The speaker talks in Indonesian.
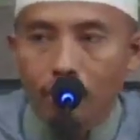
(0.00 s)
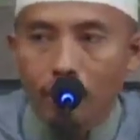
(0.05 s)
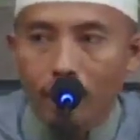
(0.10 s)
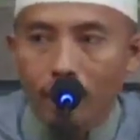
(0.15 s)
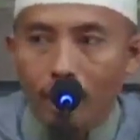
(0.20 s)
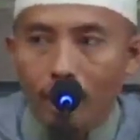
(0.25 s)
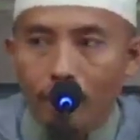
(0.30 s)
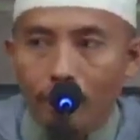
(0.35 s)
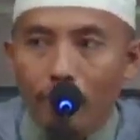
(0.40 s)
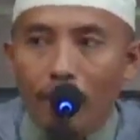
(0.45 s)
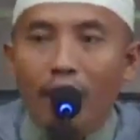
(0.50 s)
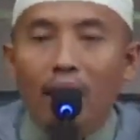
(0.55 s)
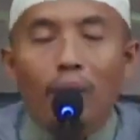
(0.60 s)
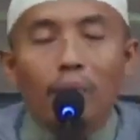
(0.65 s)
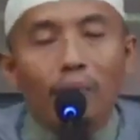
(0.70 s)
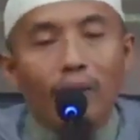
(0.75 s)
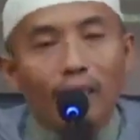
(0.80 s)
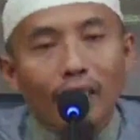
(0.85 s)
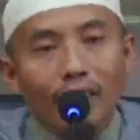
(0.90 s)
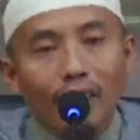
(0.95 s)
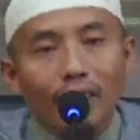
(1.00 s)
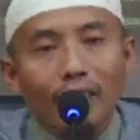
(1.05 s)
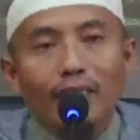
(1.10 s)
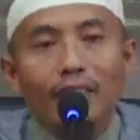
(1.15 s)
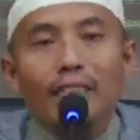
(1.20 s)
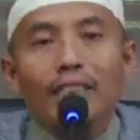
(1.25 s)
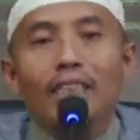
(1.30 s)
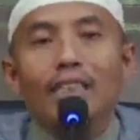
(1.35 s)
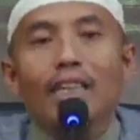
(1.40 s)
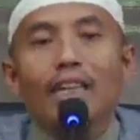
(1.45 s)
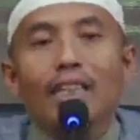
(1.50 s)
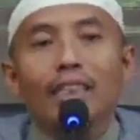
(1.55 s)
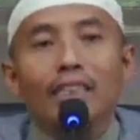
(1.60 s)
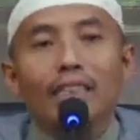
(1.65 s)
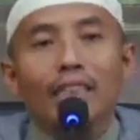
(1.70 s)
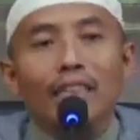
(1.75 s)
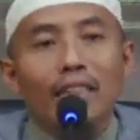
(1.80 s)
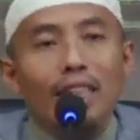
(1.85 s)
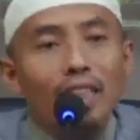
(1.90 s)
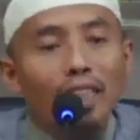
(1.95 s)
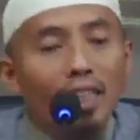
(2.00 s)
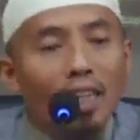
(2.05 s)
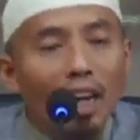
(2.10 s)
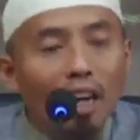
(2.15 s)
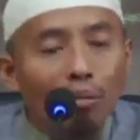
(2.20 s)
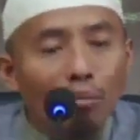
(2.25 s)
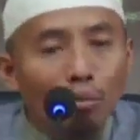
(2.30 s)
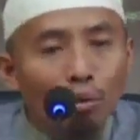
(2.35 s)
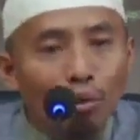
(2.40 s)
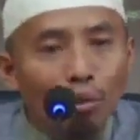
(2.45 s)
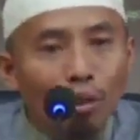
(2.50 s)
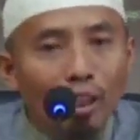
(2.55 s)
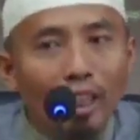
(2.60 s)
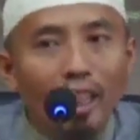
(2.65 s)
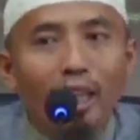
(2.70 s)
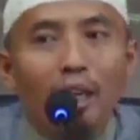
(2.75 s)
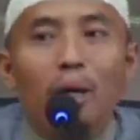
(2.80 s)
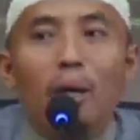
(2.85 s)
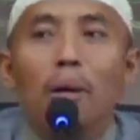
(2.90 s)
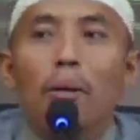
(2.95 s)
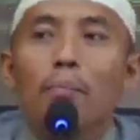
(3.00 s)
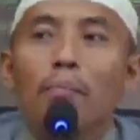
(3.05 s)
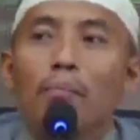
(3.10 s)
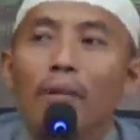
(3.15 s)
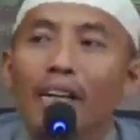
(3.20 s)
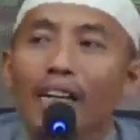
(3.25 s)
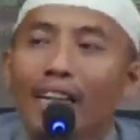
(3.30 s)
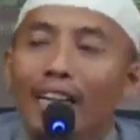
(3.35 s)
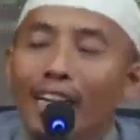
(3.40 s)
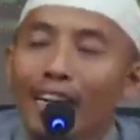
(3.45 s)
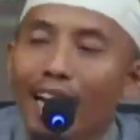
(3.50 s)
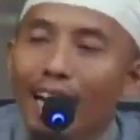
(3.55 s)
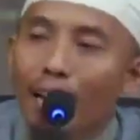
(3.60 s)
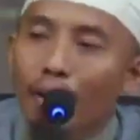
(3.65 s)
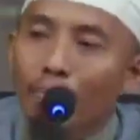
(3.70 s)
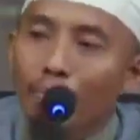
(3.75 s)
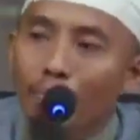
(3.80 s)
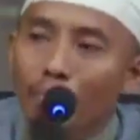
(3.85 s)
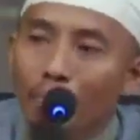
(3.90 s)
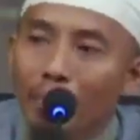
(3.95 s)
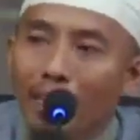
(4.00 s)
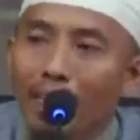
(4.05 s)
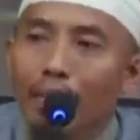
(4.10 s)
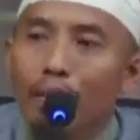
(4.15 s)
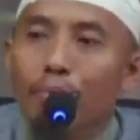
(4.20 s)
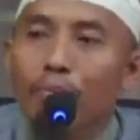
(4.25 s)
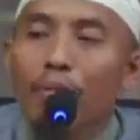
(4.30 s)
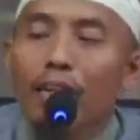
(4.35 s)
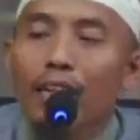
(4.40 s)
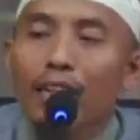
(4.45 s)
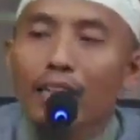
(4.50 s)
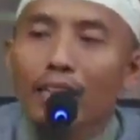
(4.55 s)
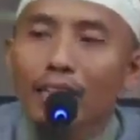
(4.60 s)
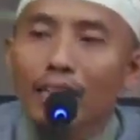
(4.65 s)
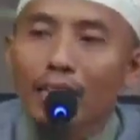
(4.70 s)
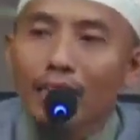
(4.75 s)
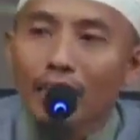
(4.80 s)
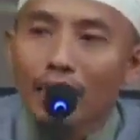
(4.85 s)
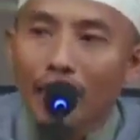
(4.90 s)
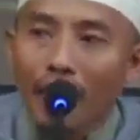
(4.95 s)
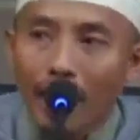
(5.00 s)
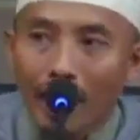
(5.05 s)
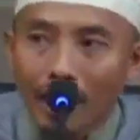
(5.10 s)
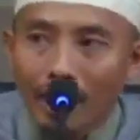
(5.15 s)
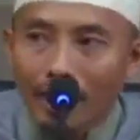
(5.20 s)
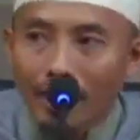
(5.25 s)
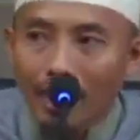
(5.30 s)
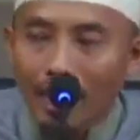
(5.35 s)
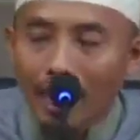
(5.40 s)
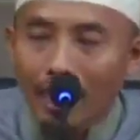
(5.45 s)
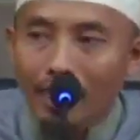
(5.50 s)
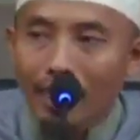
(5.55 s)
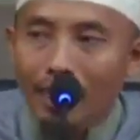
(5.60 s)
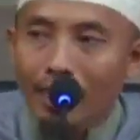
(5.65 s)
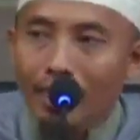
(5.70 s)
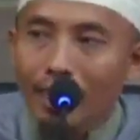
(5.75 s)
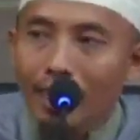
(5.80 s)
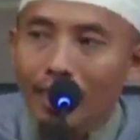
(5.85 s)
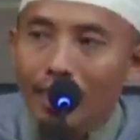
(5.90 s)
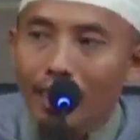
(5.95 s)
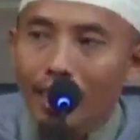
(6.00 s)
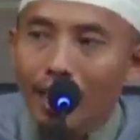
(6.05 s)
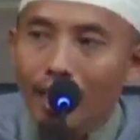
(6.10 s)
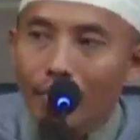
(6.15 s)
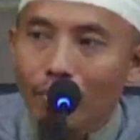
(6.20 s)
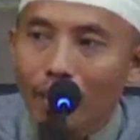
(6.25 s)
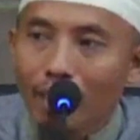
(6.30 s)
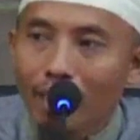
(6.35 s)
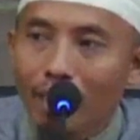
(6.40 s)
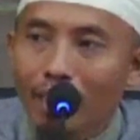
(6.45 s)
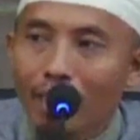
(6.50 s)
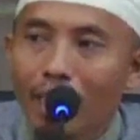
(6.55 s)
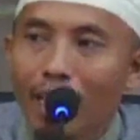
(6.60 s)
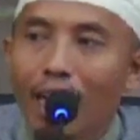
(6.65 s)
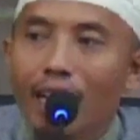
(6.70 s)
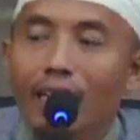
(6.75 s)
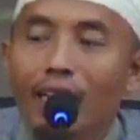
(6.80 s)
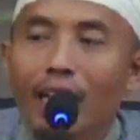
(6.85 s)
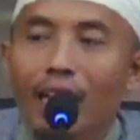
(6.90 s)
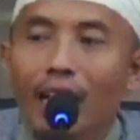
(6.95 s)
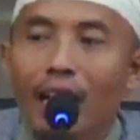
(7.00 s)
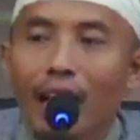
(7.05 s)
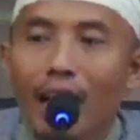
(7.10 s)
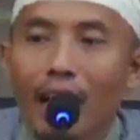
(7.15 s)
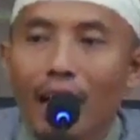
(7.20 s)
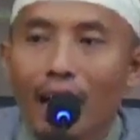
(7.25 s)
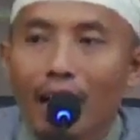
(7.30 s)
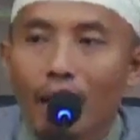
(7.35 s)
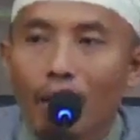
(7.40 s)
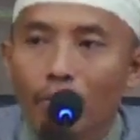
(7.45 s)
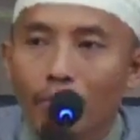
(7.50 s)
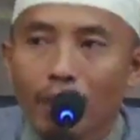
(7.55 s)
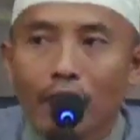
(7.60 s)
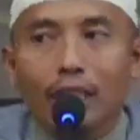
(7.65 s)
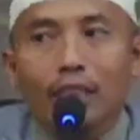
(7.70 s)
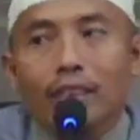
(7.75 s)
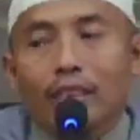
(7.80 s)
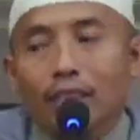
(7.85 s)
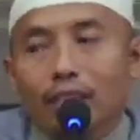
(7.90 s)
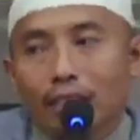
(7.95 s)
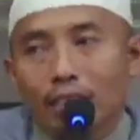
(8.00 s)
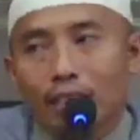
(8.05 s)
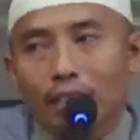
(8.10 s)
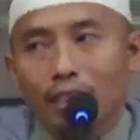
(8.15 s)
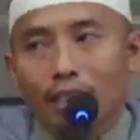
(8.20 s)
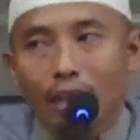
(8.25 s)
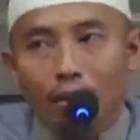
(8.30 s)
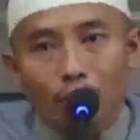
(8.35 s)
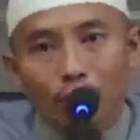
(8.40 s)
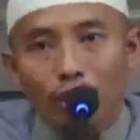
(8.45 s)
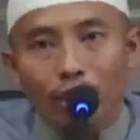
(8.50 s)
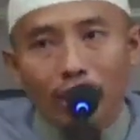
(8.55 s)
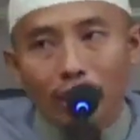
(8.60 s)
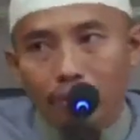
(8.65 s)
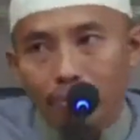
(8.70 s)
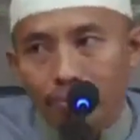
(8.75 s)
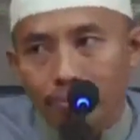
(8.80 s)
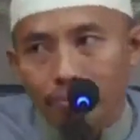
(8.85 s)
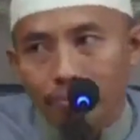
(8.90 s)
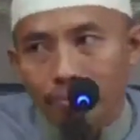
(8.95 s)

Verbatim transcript: Gitu ya. Maka dia tidak boleh mengambil bagian atas dasar apa dia adalah amil. Nggak boleh.